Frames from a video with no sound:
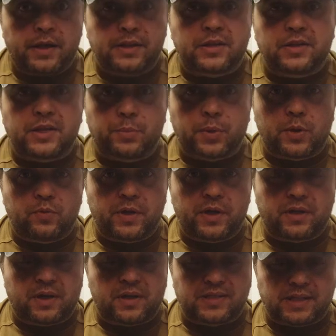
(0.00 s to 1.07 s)
Этот тепловой
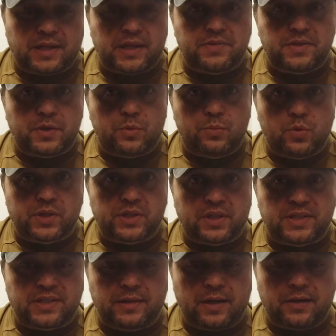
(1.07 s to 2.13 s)
экран, скорее всего, можно
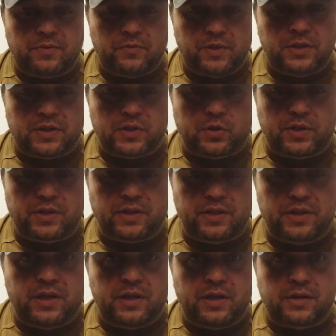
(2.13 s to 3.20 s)
снять. Видно, что это
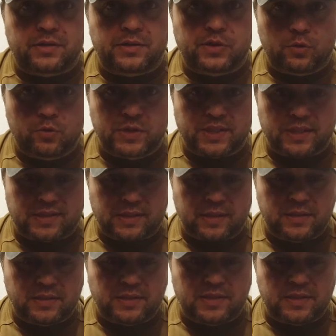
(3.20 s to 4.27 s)
отдельная конструкция,
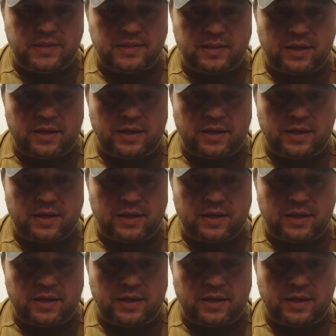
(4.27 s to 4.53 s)
стоит здесь